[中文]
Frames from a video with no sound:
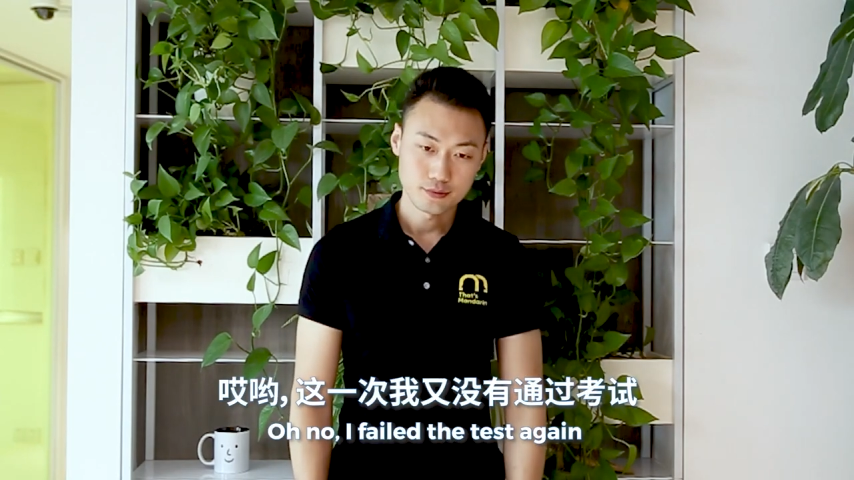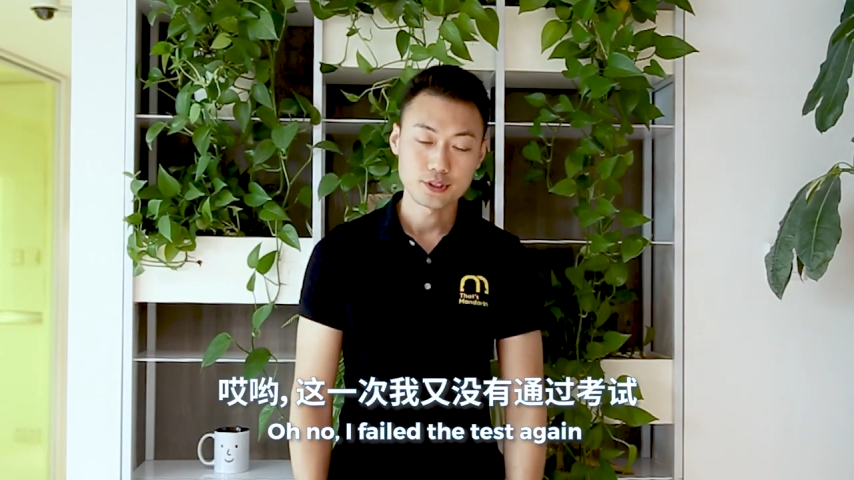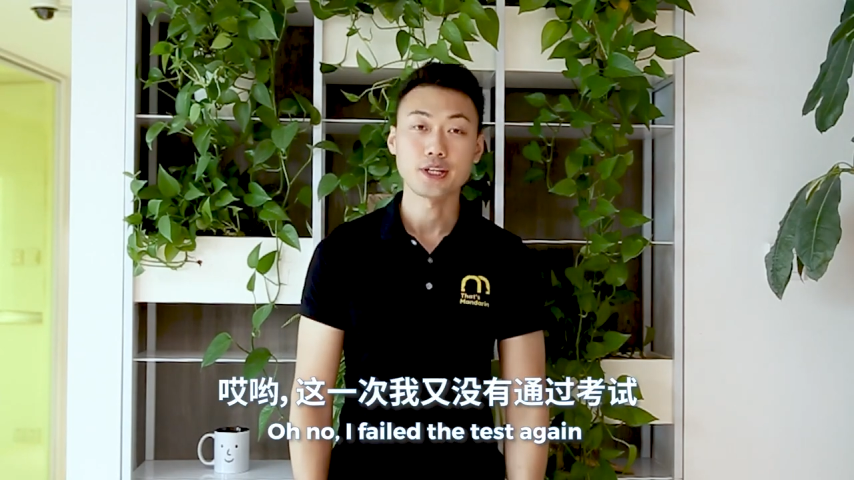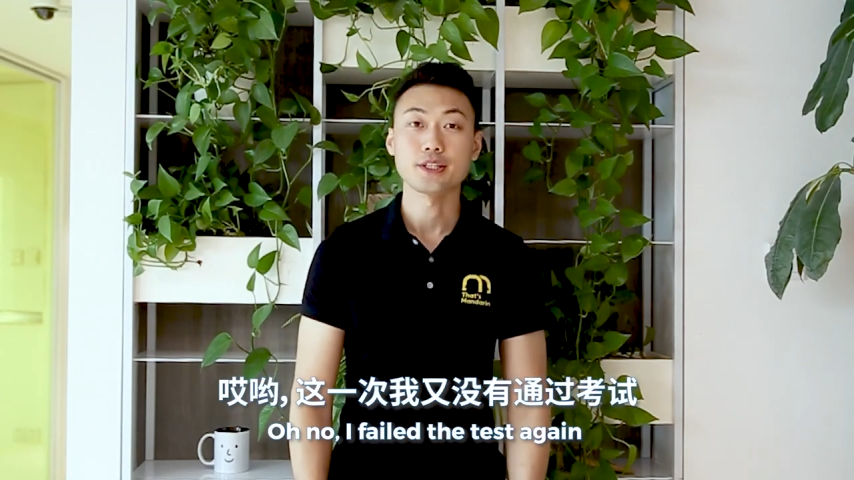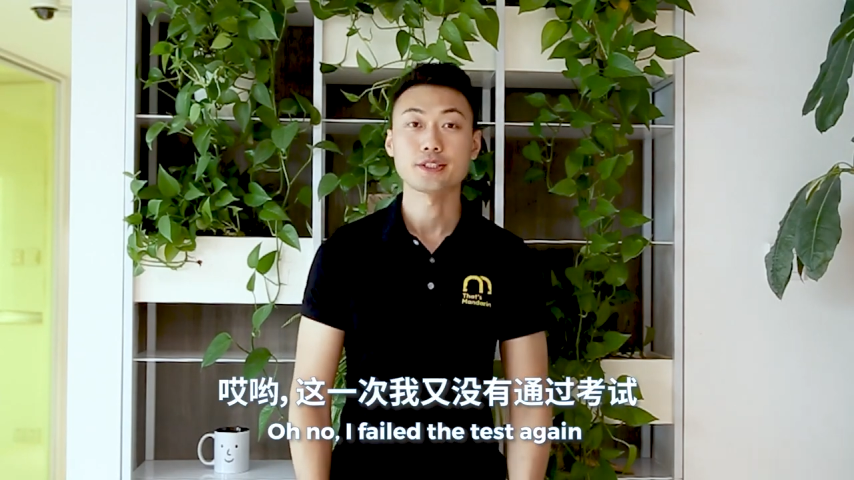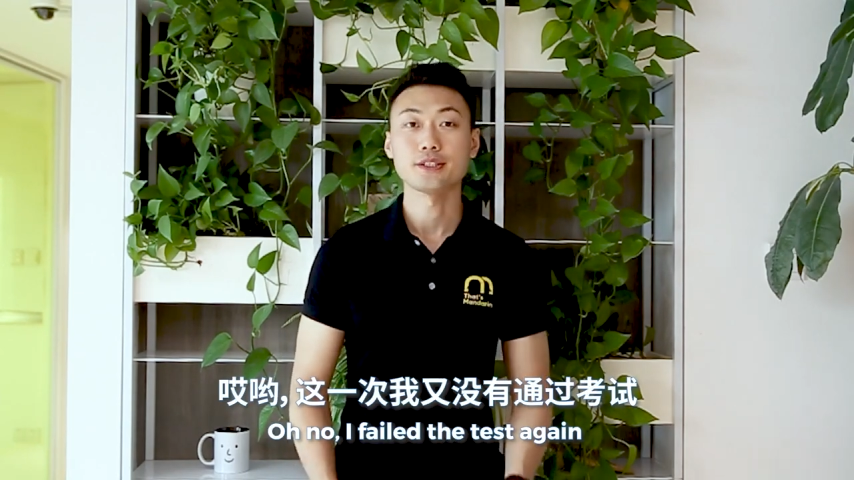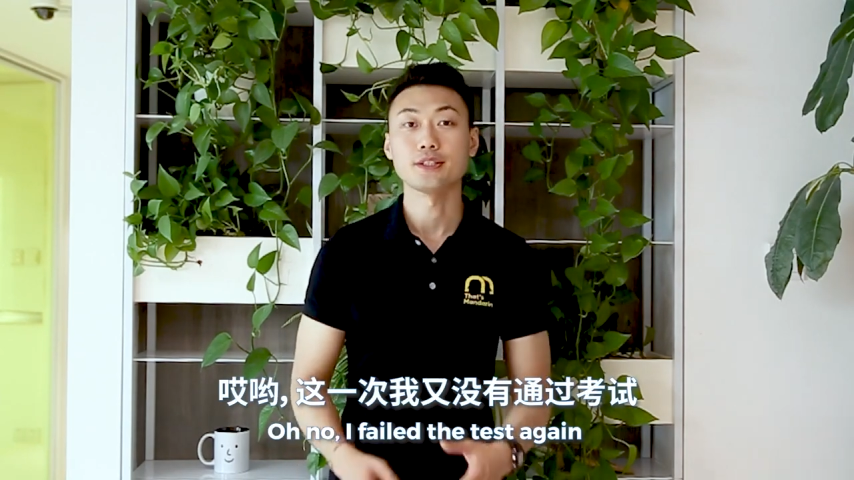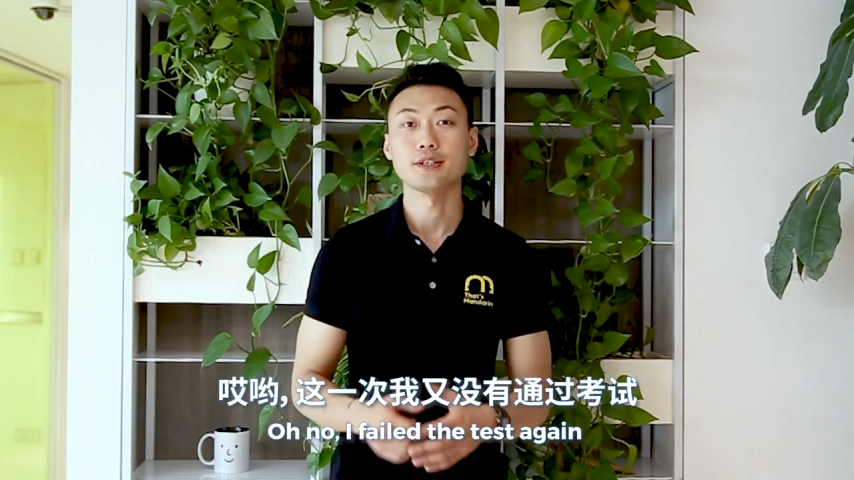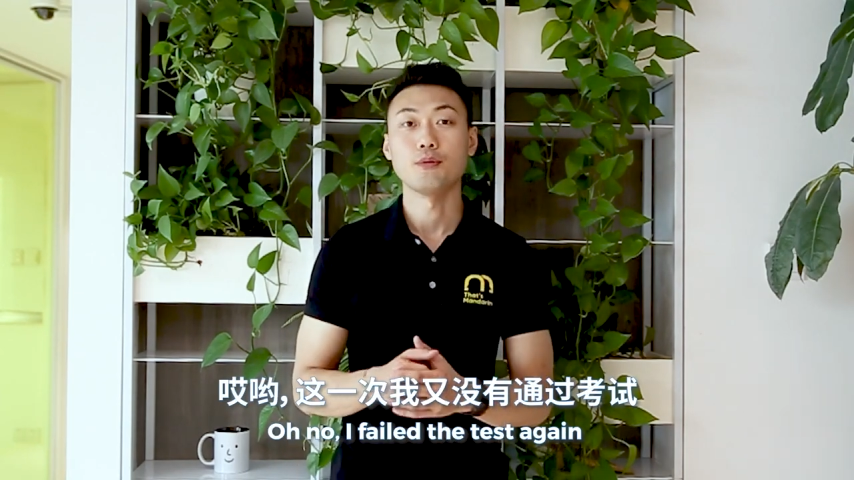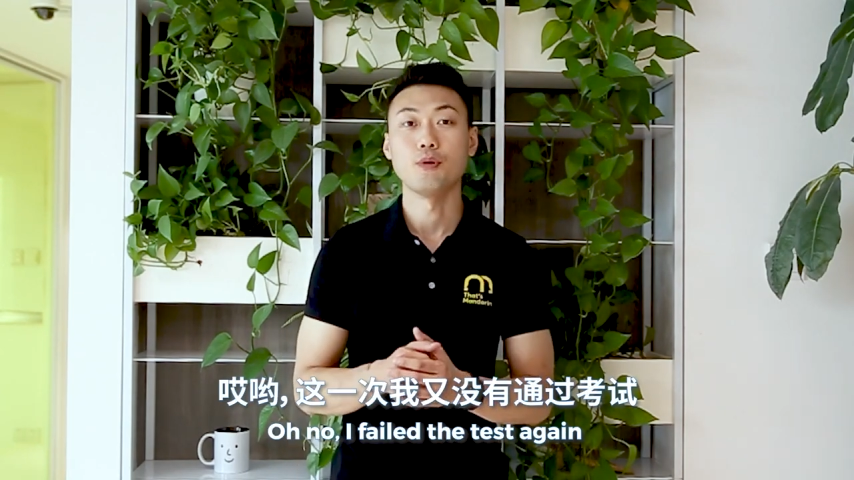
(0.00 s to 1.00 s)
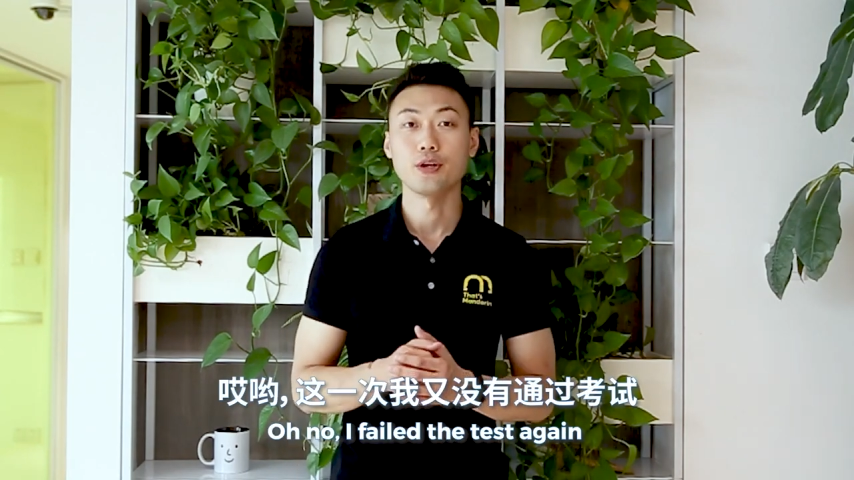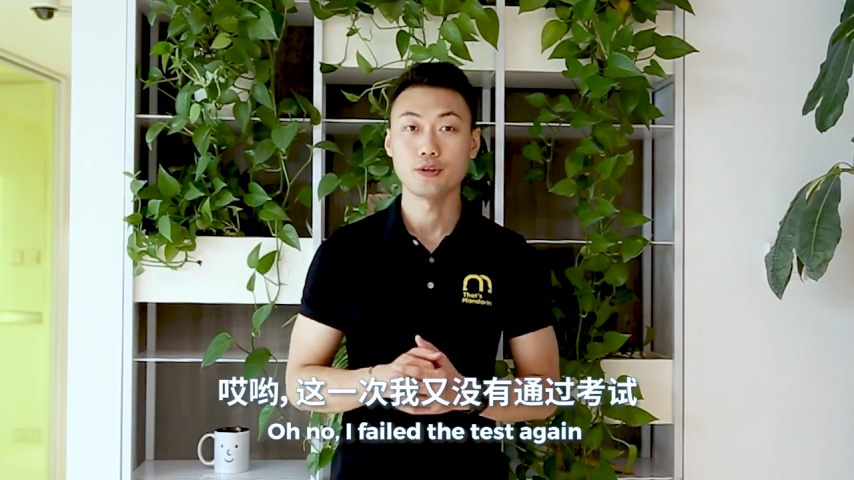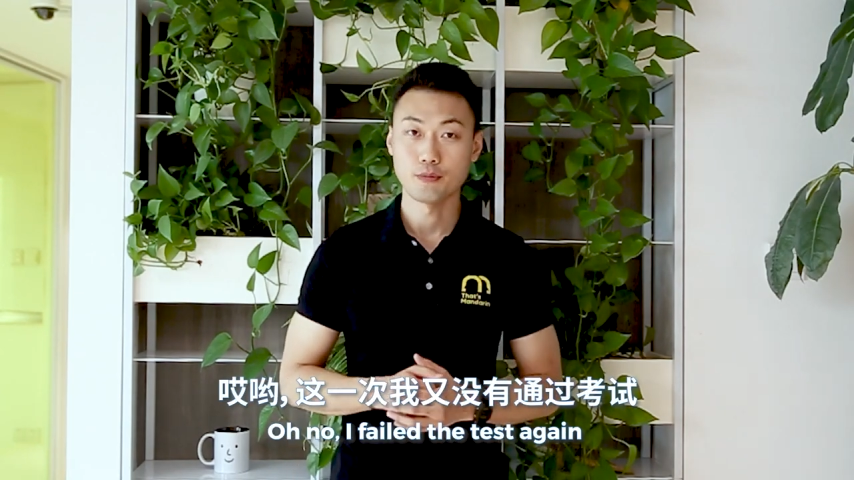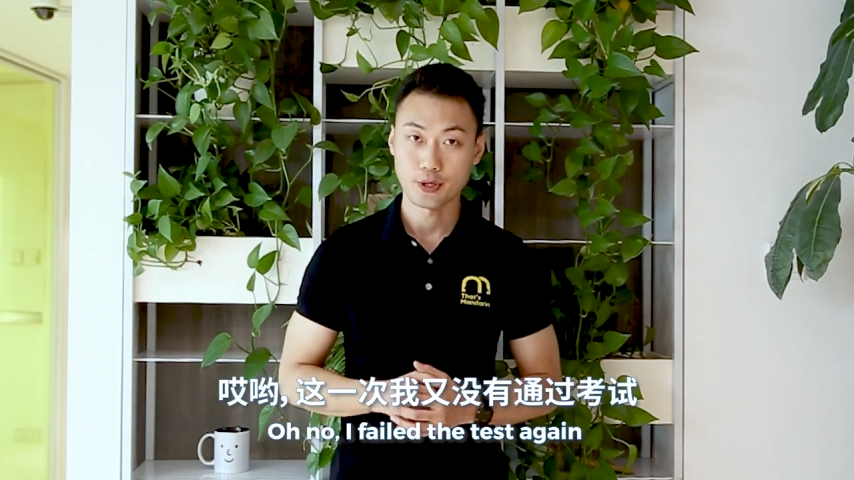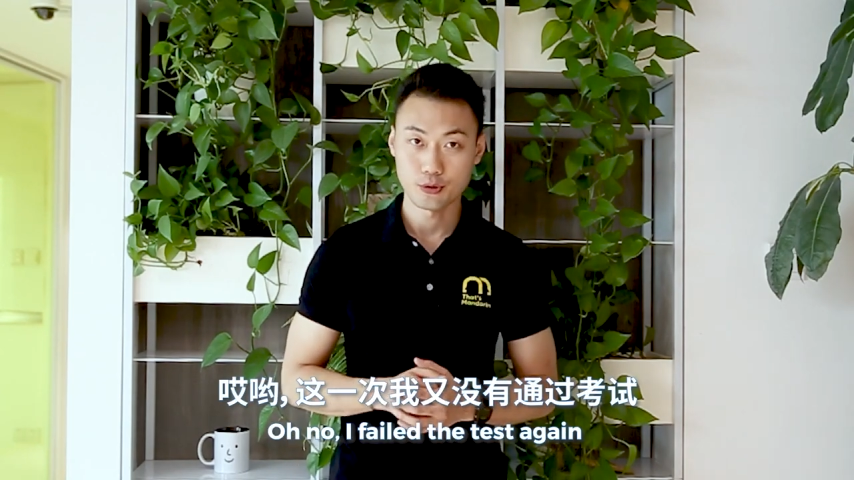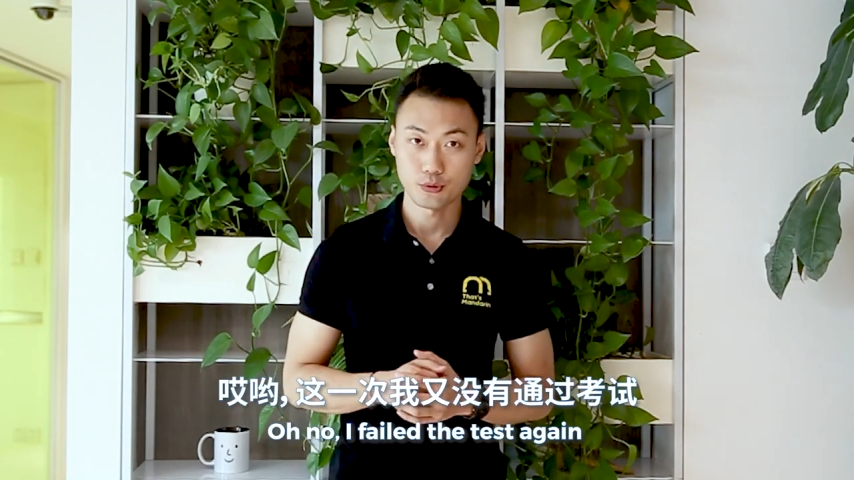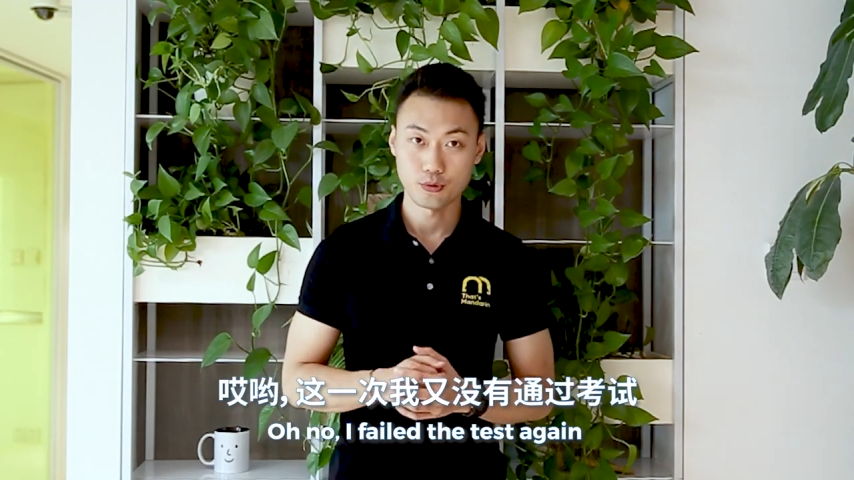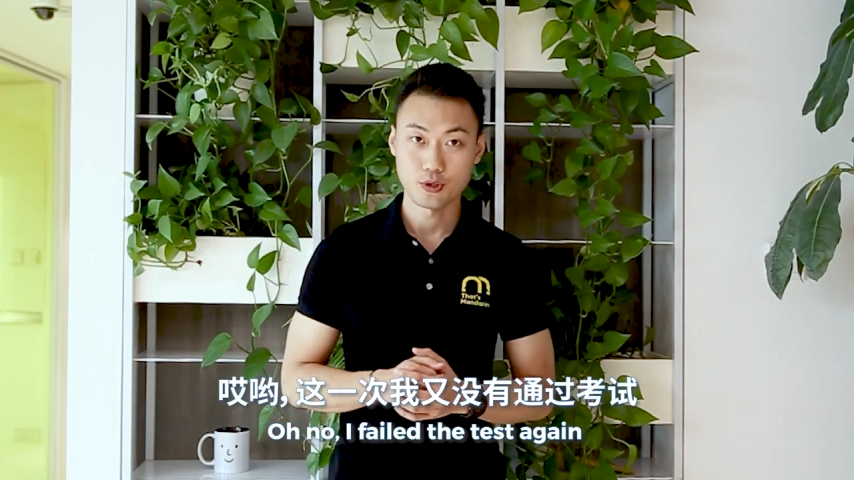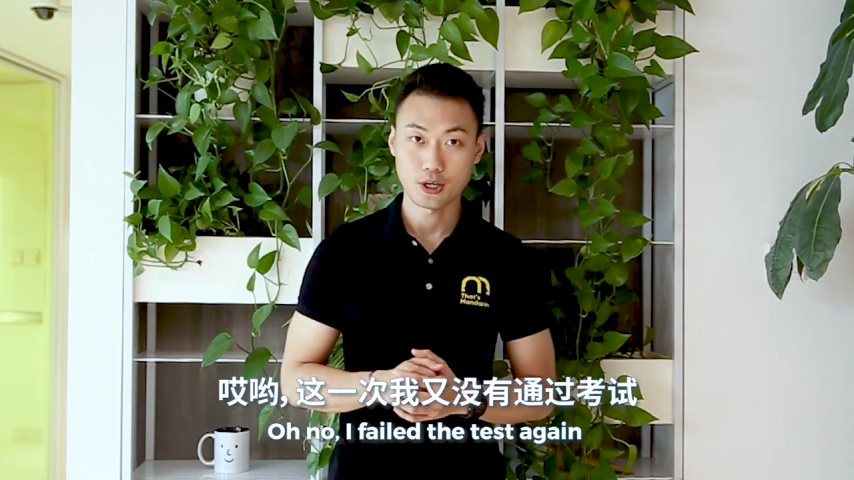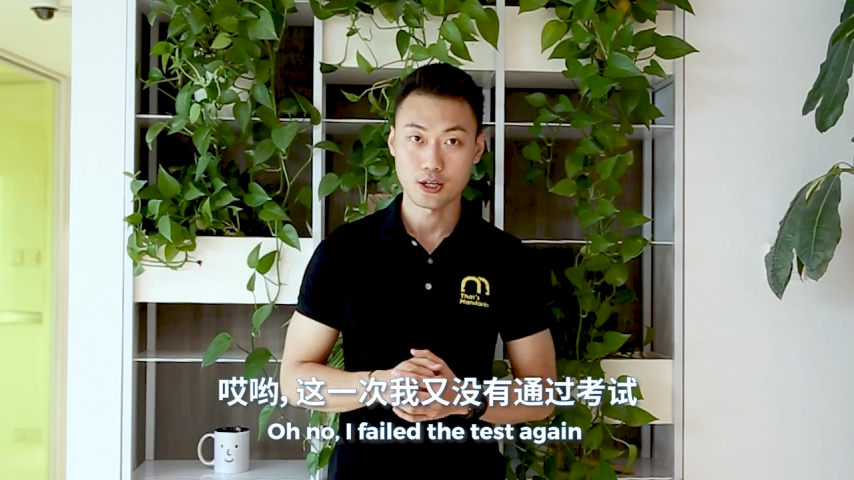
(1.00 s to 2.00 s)
这一次我又没有
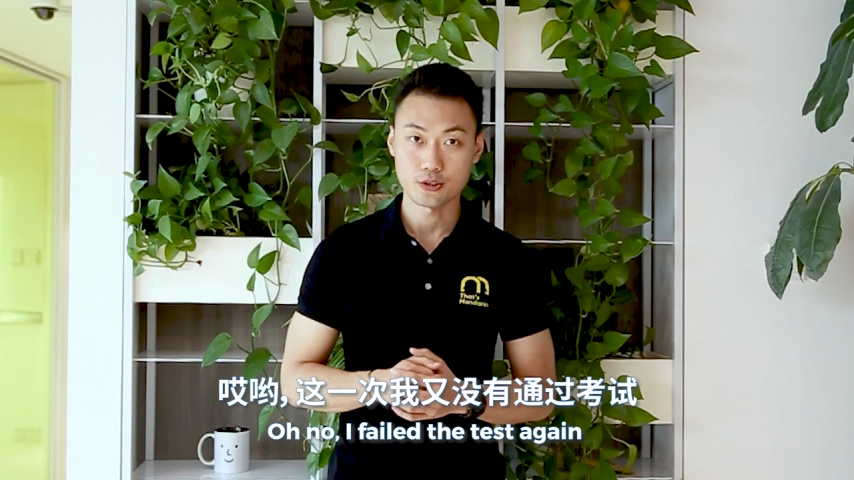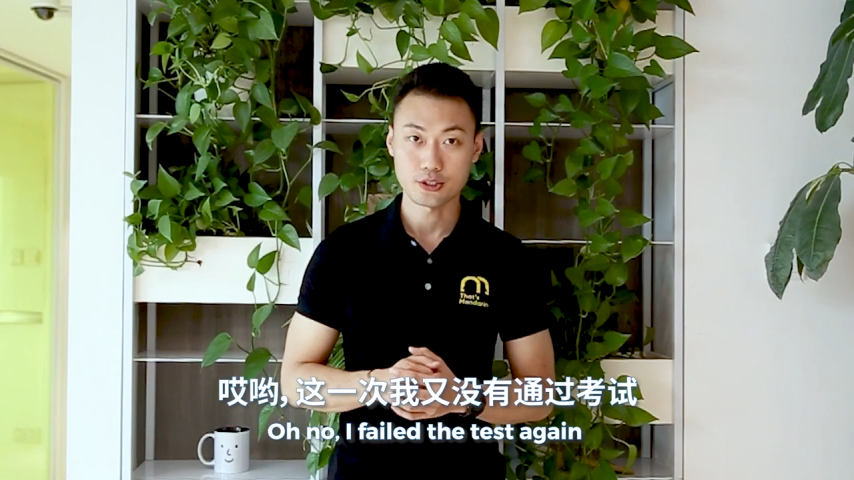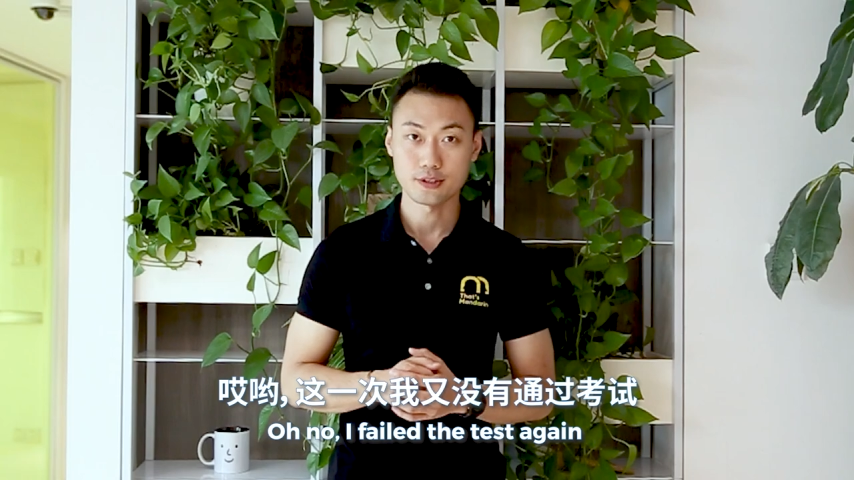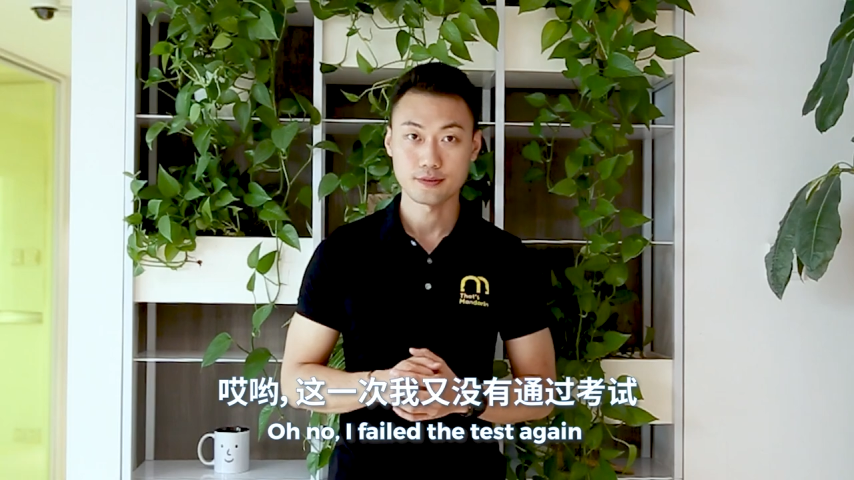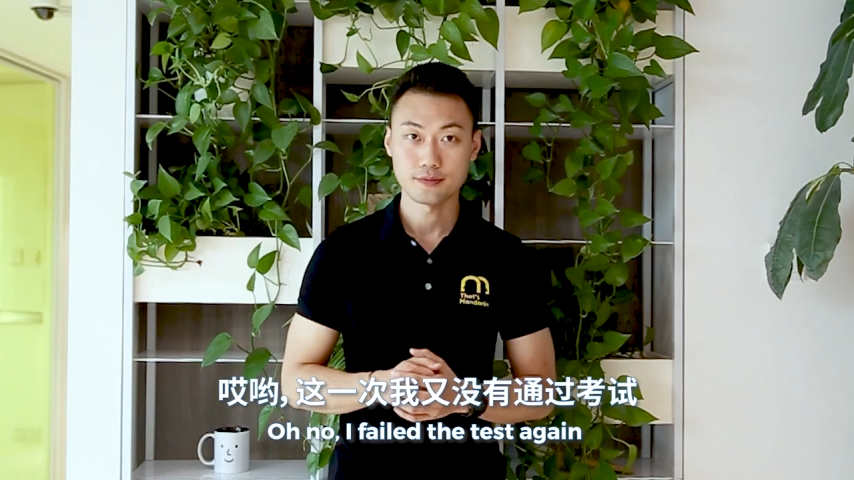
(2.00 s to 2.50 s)
通过考试。